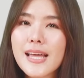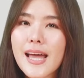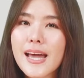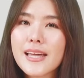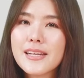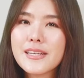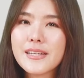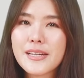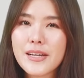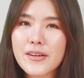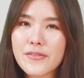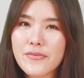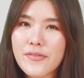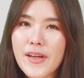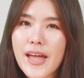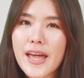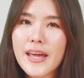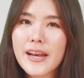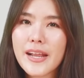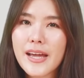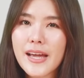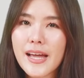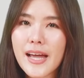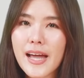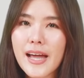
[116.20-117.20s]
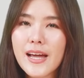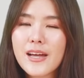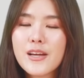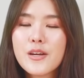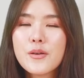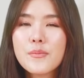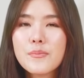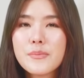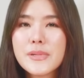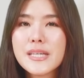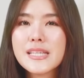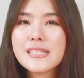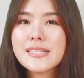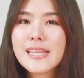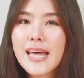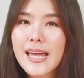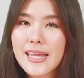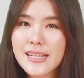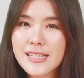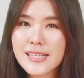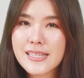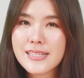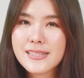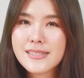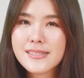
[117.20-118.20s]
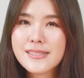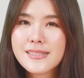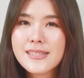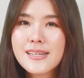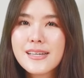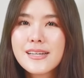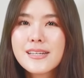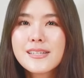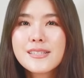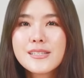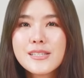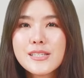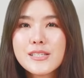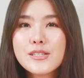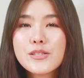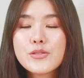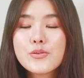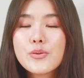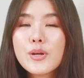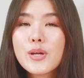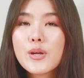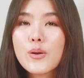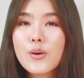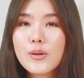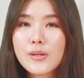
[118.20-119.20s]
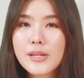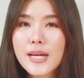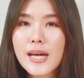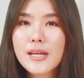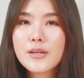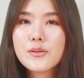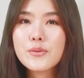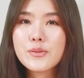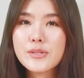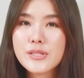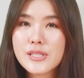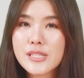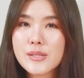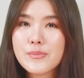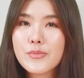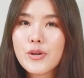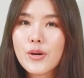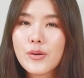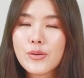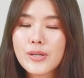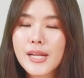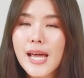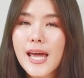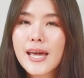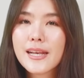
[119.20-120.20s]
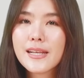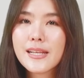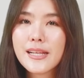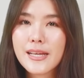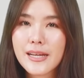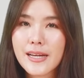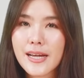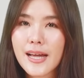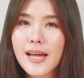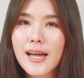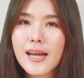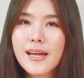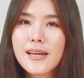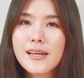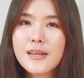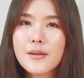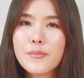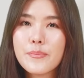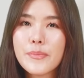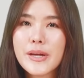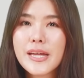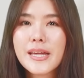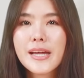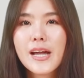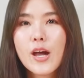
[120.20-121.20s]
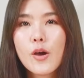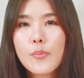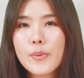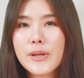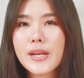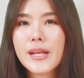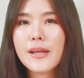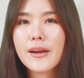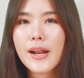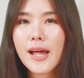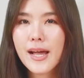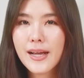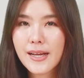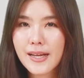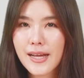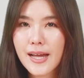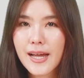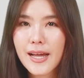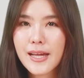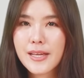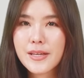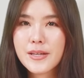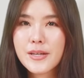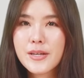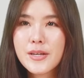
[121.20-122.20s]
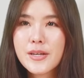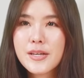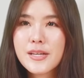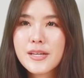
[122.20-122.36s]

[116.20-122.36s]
ชาหรือกาแฟนะคะมีแทนนินที่จะช่วยลดการดูดซึมของธาตุเหล็กค่ะ ไม่ให้เข้าไปในร่างกาย